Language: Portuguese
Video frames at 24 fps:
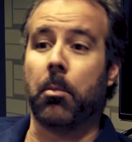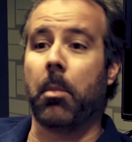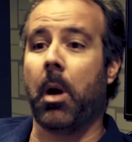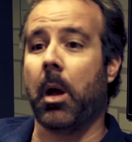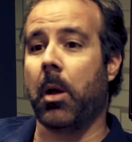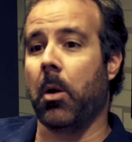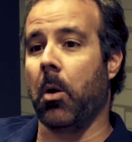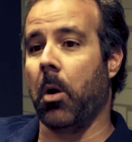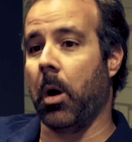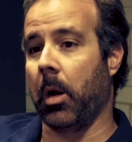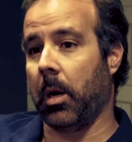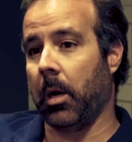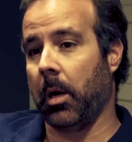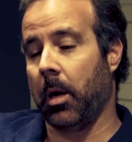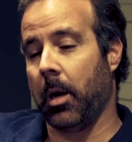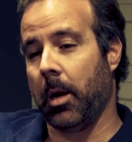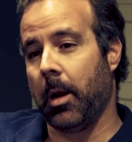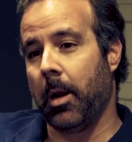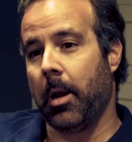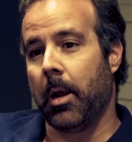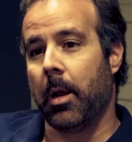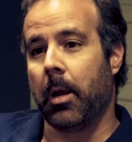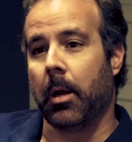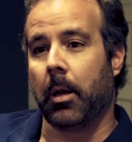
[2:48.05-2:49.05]
maior
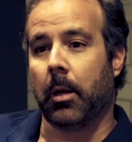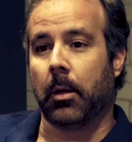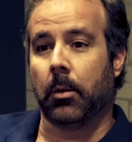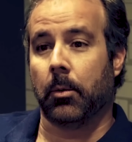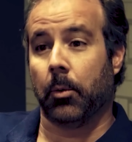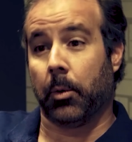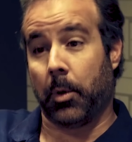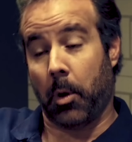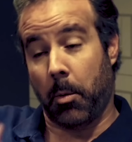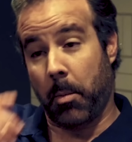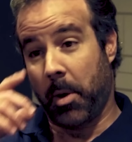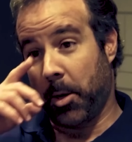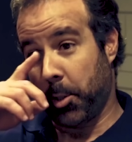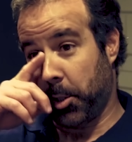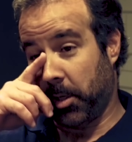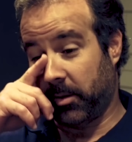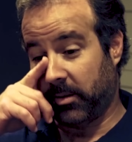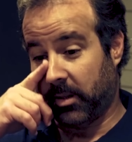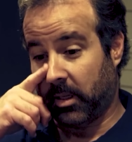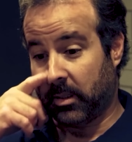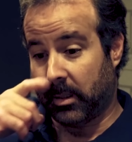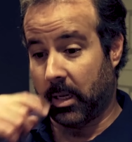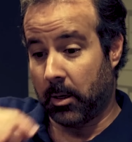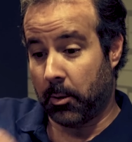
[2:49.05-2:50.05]
do que uma
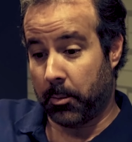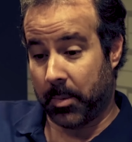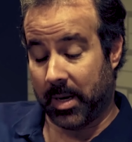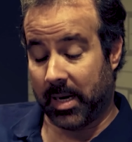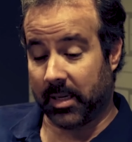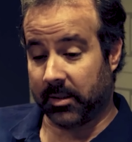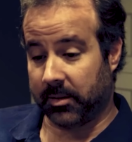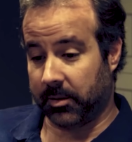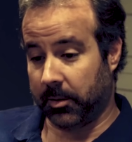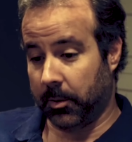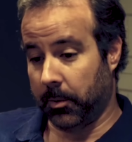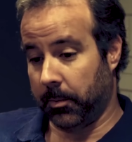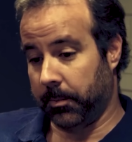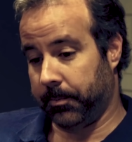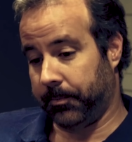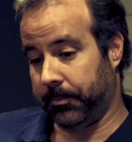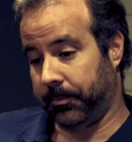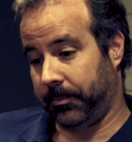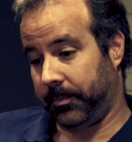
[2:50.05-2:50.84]
agência que está no Brasil.